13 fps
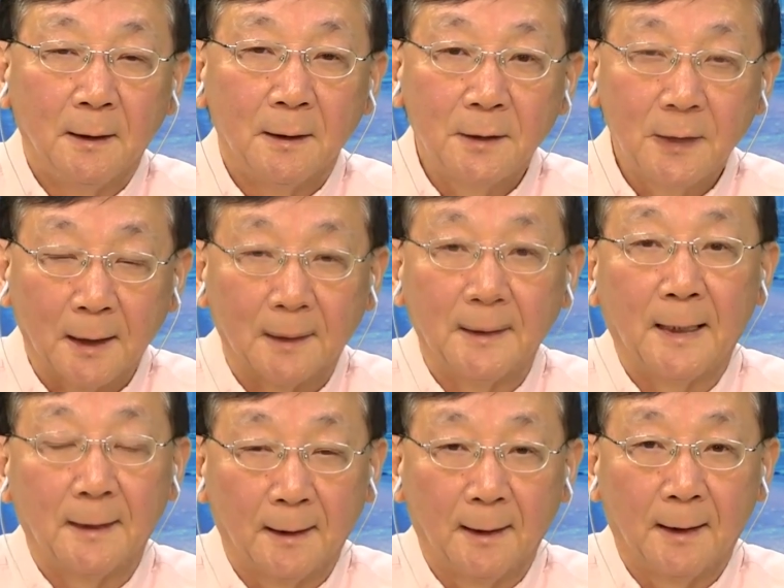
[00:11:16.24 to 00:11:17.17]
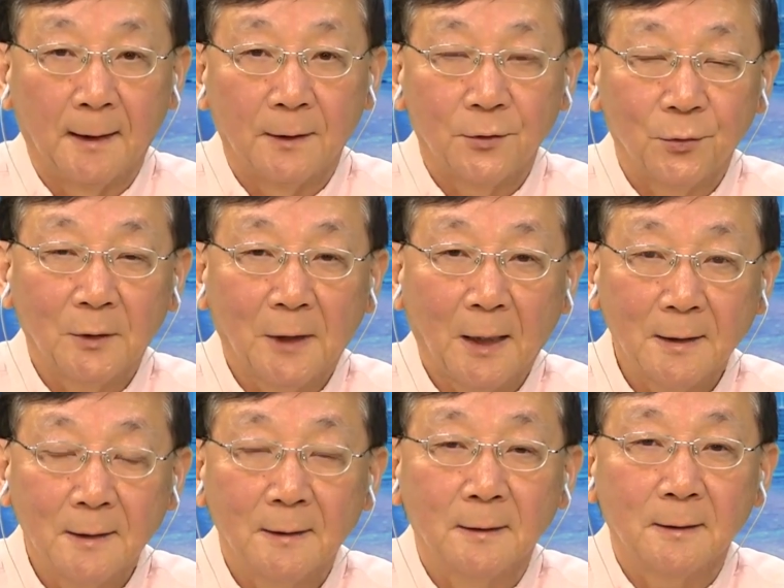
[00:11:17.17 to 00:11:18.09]
这个年龄了，所以他
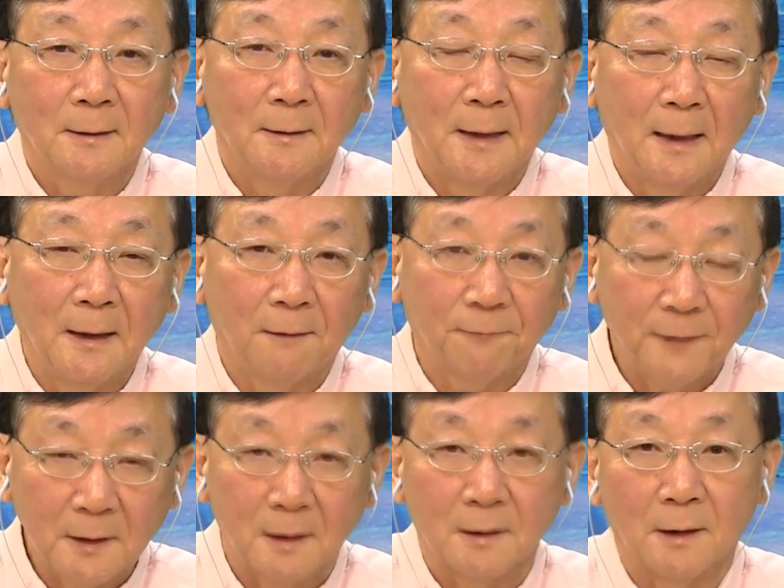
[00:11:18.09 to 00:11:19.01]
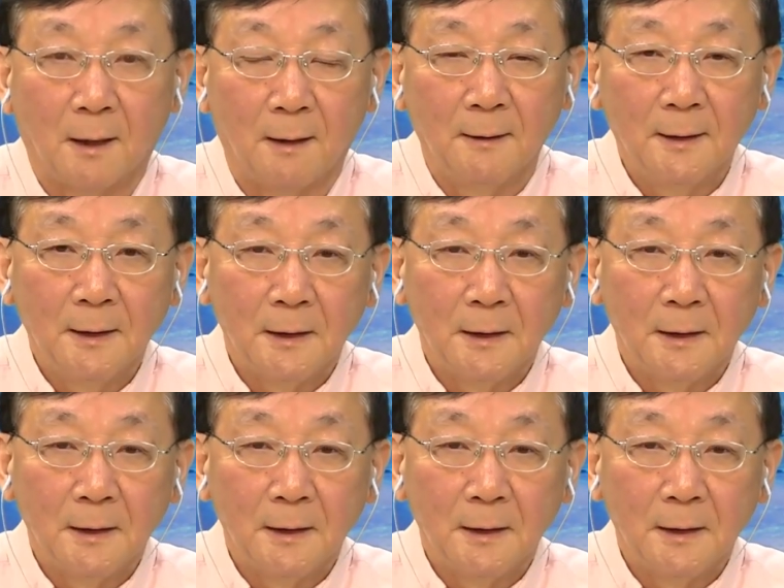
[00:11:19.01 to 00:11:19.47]
现在这个年龄非常小。